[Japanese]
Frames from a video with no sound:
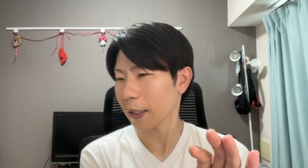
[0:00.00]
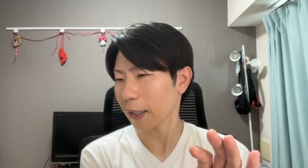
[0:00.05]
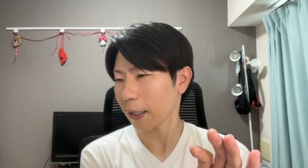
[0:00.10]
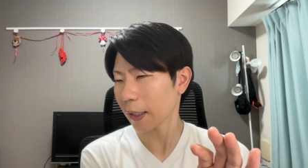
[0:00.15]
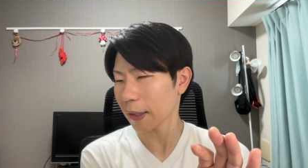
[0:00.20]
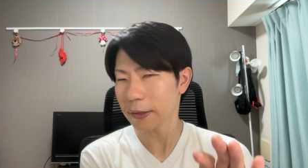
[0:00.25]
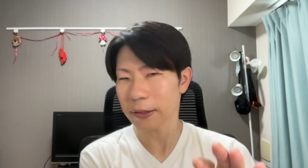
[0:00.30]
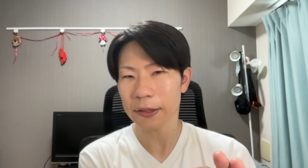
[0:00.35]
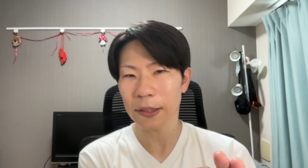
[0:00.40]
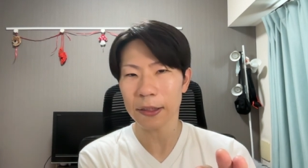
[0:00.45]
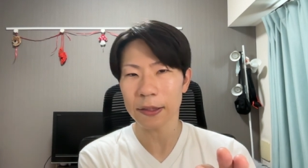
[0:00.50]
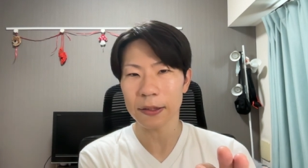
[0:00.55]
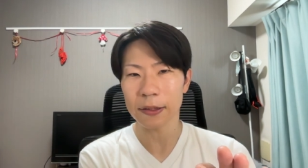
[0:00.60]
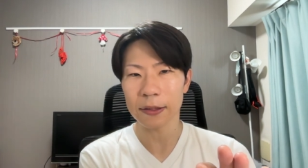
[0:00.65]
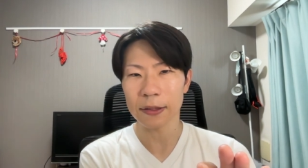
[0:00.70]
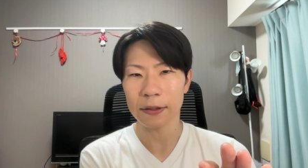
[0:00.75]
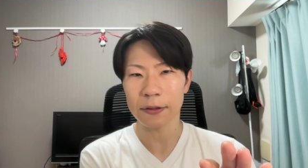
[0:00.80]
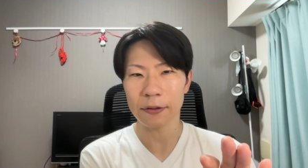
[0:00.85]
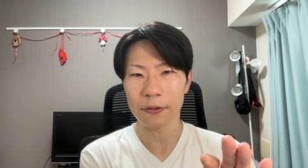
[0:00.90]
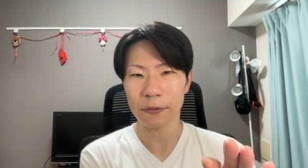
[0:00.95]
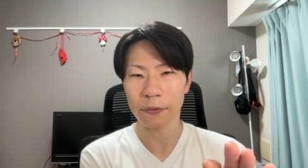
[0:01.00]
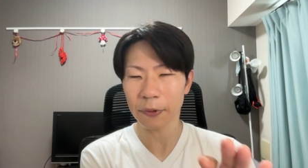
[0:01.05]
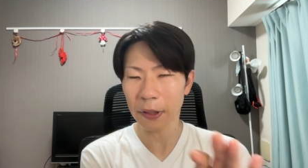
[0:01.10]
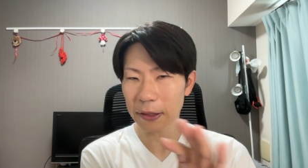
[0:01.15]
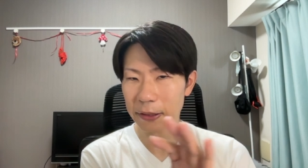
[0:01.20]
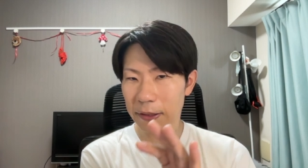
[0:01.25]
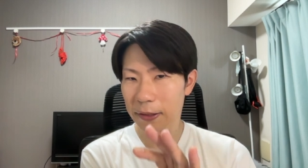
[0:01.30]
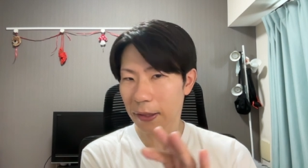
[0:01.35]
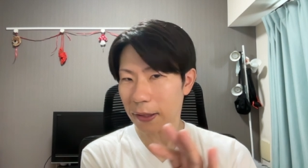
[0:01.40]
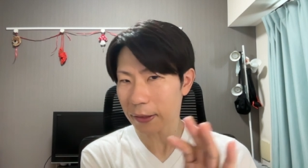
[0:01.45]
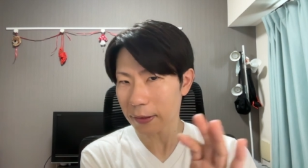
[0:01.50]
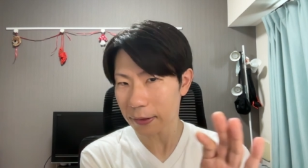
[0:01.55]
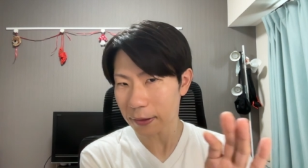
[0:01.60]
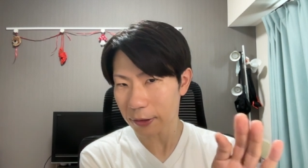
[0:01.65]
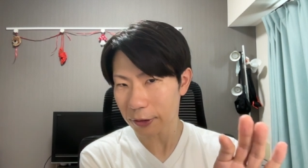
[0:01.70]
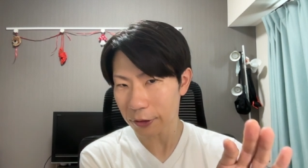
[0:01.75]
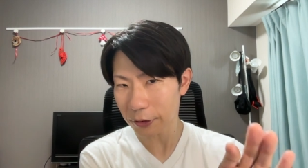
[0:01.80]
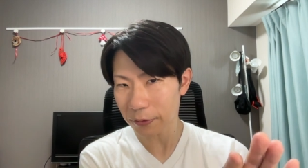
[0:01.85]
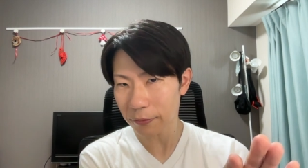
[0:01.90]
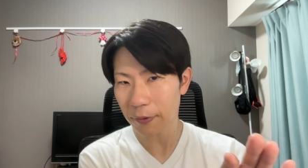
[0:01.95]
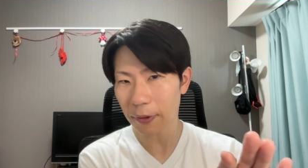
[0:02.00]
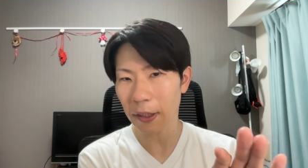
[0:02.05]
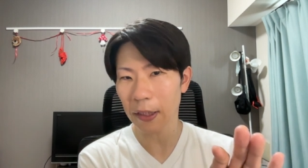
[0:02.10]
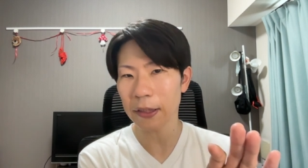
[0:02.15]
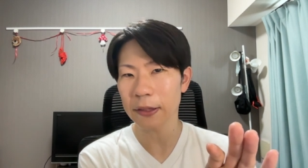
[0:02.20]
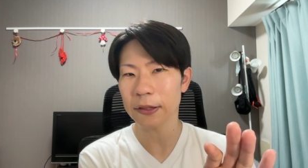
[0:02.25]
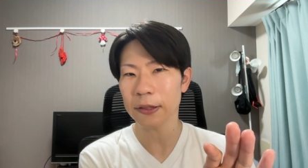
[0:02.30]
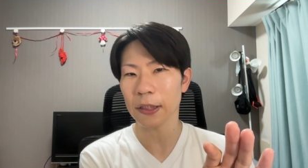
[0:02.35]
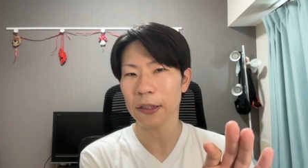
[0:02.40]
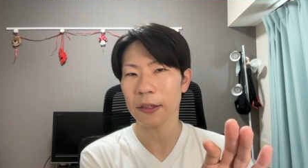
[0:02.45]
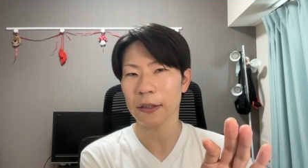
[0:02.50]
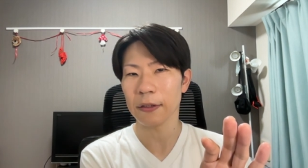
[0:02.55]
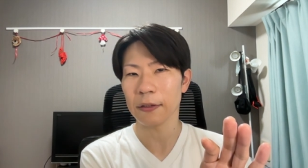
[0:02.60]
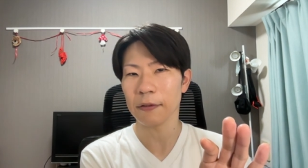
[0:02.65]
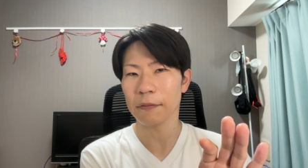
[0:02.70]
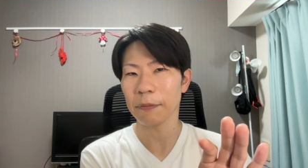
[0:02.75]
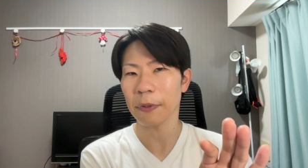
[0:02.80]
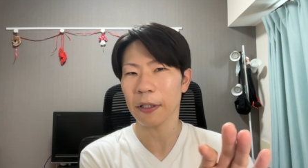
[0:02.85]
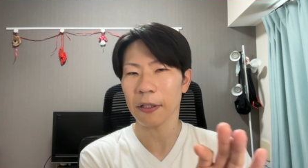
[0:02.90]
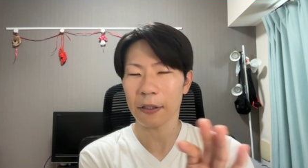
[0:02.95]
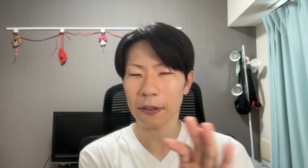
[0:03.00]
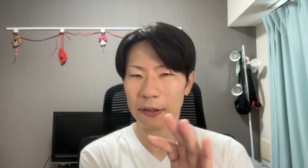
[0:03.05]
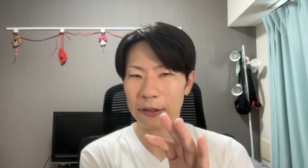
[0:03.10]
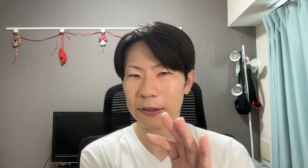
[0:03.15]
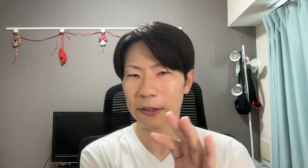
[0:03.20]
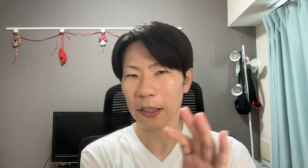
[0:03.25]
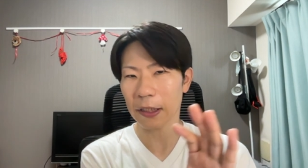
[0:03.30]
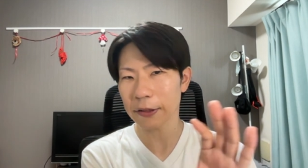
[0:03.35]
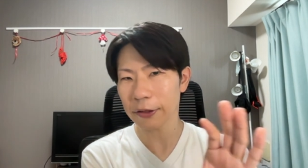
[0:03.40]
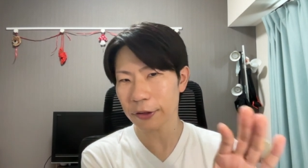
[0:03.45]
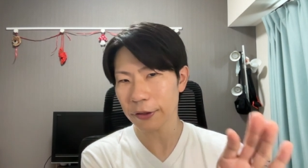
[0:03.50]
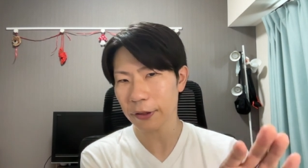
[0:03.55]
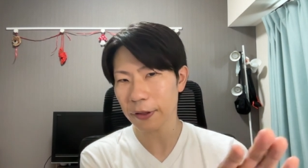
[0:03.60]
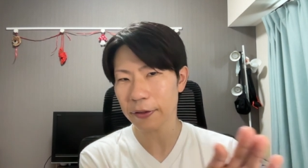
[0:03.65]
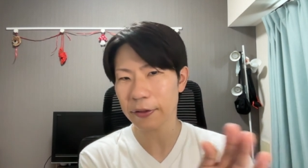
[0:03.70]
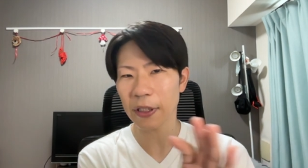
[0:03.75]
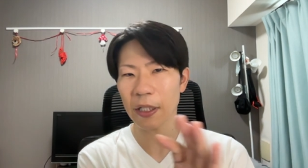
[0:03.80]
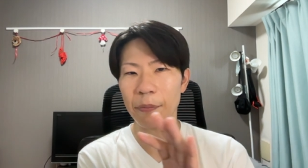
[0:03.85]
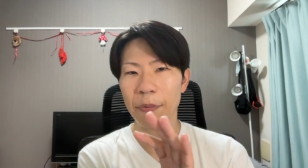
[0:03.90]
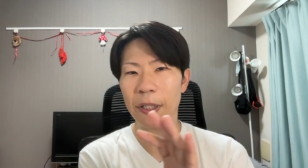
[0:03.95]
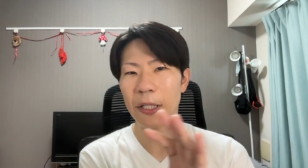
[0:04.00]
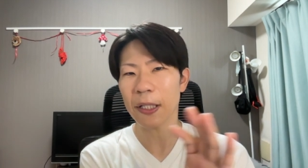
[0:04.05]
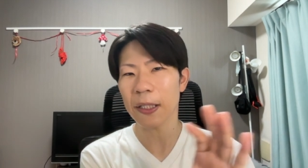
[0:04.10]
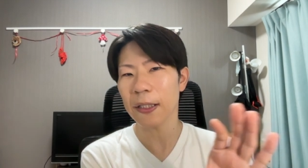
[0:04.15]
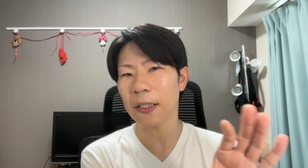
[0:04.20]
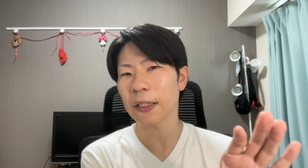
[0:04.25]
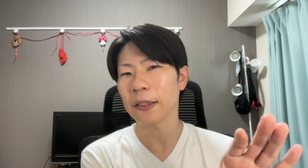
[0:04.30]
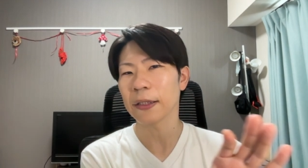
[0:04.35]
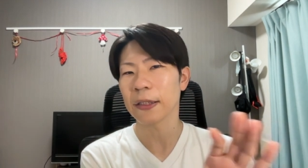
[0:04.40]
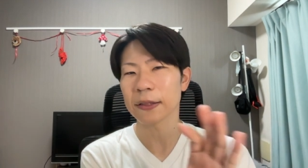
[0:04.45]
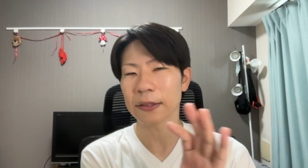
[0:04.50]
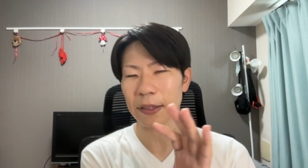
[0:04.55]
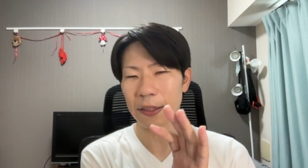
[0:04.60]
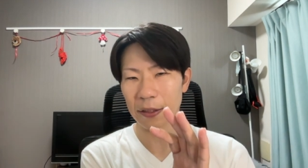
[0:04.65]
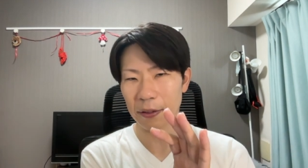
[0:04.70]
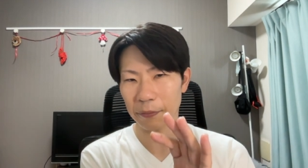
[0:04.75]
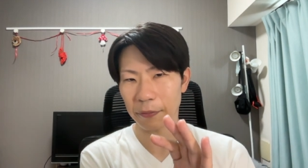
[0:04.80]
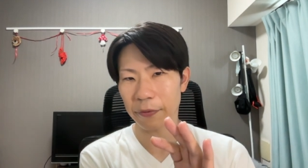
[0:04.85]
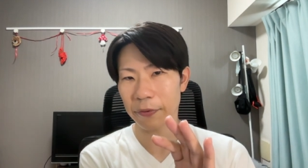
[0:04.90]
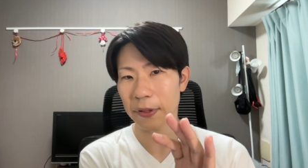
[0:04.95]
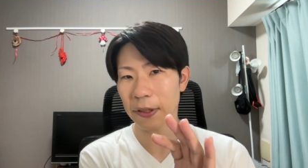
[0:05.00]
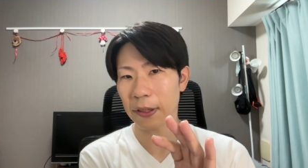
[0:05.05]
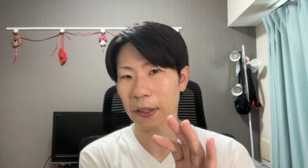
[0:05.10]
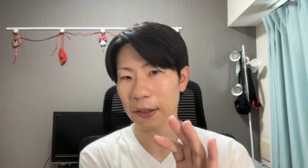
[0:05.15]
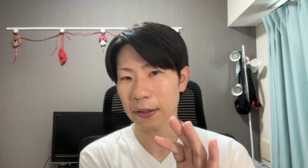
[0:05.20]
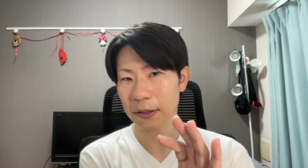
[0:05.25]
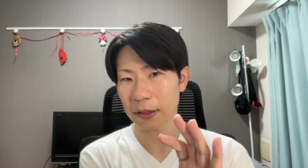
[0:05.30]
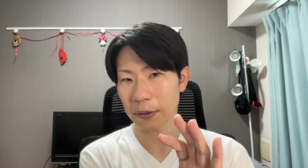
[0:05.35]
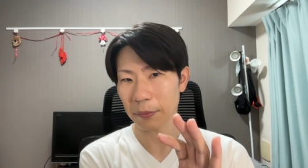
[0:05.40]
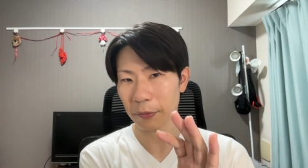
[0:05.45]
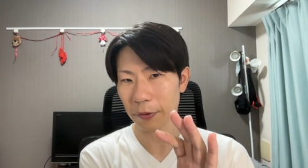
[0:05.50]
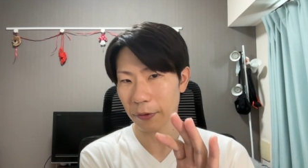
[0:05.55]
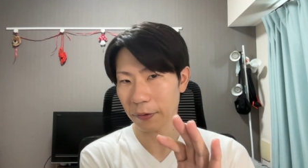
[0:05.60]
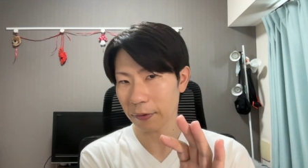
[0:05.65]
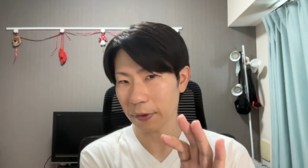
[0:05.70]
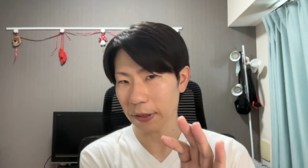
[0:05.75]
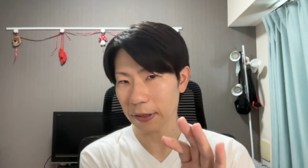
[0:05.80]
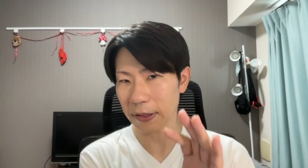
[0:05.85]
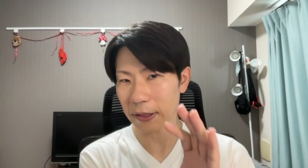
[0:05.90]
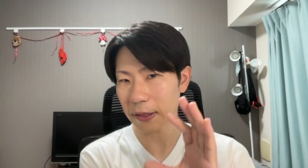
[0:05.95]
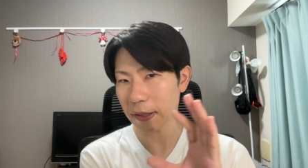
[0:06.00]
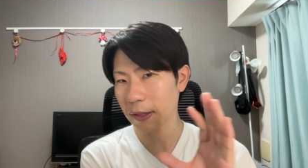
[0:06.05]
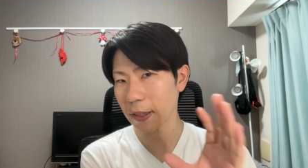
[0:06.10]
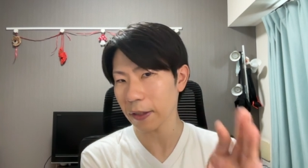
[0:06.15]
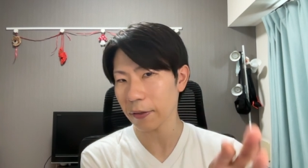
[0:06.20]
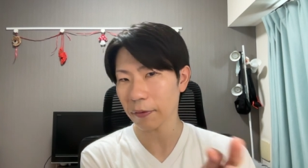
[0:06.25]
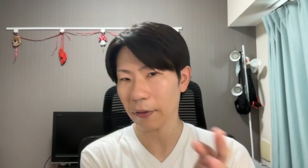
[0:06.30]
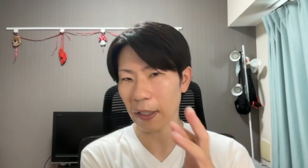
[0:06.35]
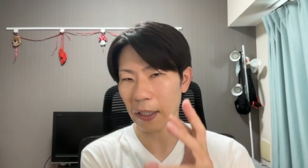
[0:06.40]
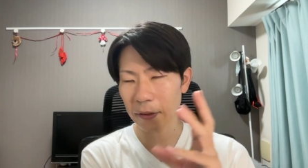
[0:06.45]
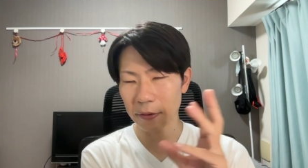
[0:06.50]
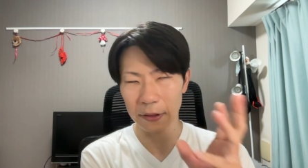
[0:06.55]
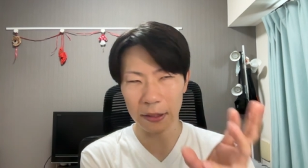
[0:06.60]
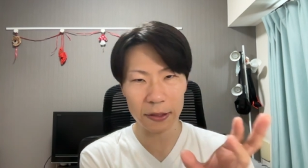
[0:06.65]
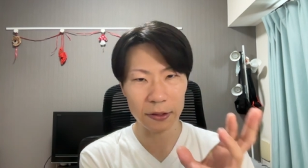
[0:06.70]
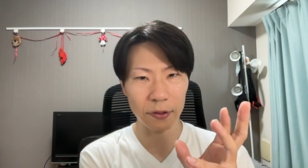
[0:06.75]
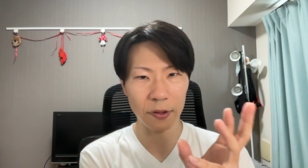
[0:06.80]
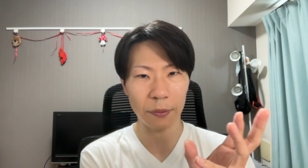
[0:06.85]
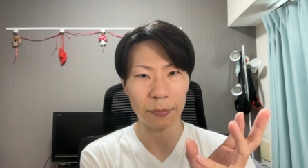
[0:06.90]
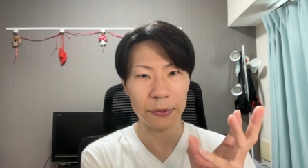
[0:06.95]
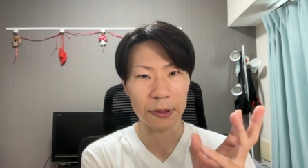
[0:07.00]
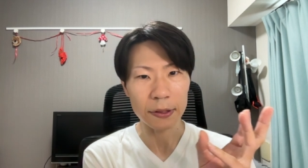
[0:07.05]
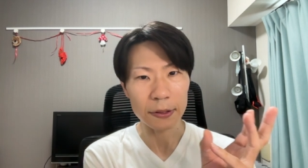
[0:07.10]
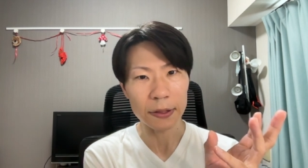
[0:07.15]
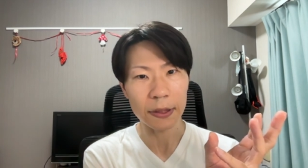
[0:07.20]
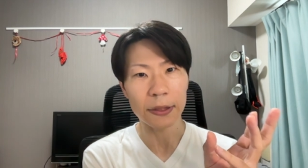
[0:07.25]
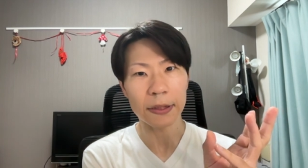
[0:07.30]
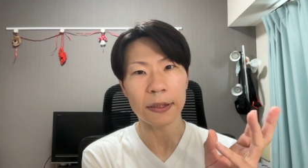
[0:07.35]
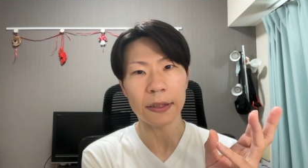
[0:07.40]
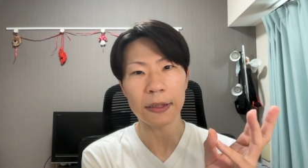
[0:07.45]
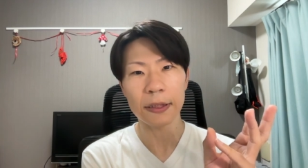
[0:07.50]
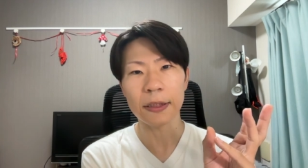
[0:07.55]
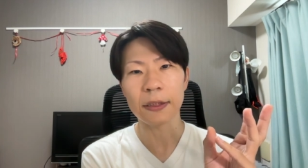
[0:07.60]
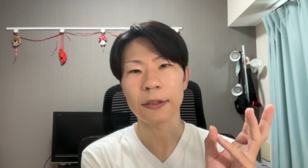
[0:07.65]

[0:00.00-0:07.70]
会社員同じ年収の会社員まあ単純に比べられないんですけれどもフリーランスにもよるんで仕入れとかあるなしとかも全然